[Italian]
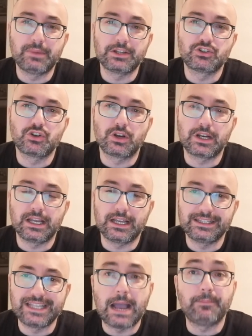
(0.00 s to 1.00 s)

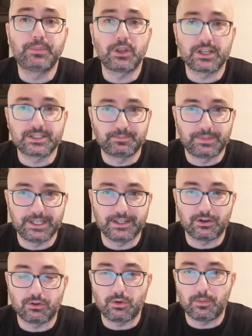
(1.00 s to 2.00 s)
maggior, di ampio
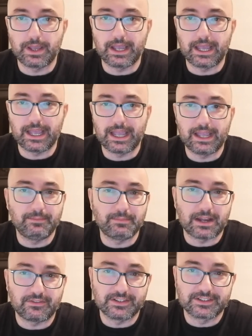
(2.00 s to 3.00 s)
respiro, come il
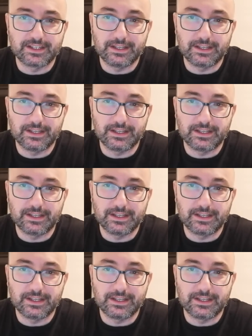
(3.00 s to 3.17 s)
Marvel,